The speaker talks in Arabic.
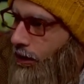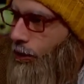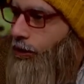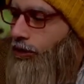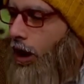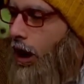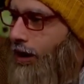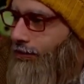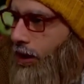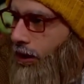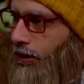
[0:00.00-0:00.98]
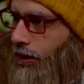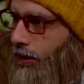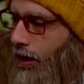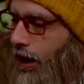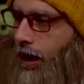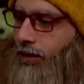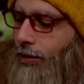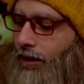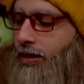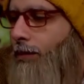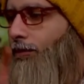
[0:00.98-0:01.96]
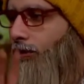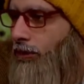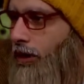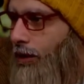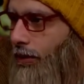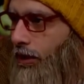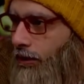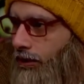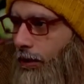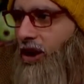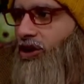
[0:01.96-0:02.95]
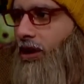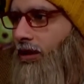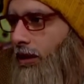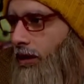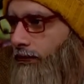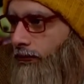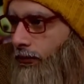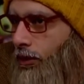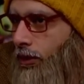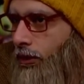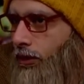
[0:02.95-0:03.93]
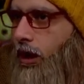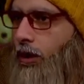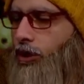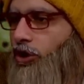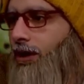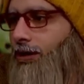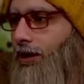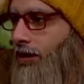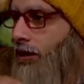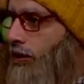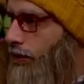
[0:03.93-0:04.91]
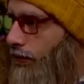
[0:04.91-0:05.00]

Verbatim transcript: ونطعمها لحد ما تنبت وتكبر تبقى شتله ناخد الشتله دي